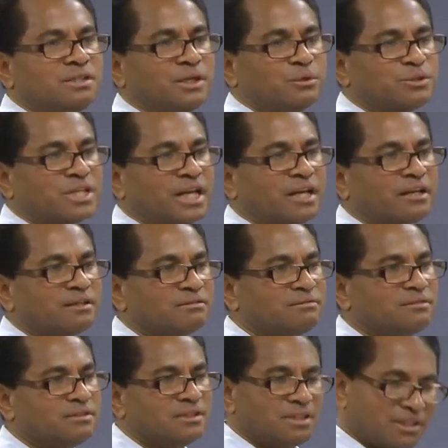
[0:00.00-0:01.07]
耶路撒冷
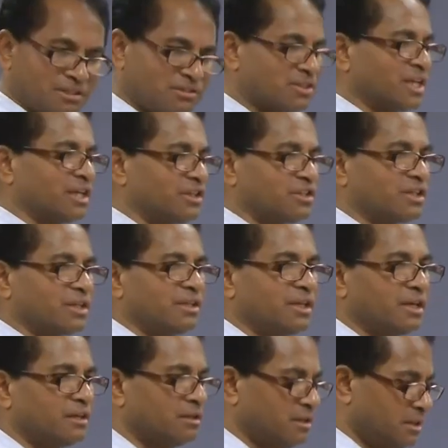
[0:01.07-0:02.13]
整个的圣
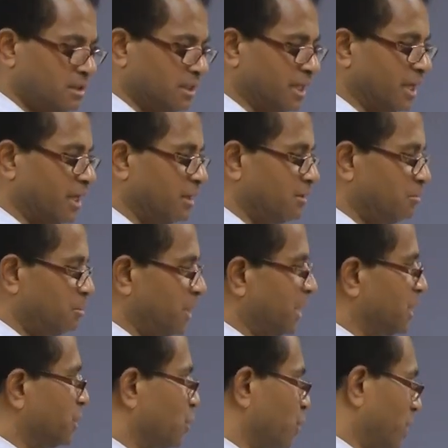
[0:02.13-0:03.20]
殿也
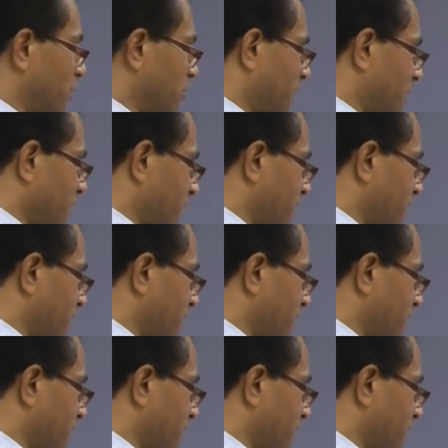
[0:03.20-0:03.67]
被毁灭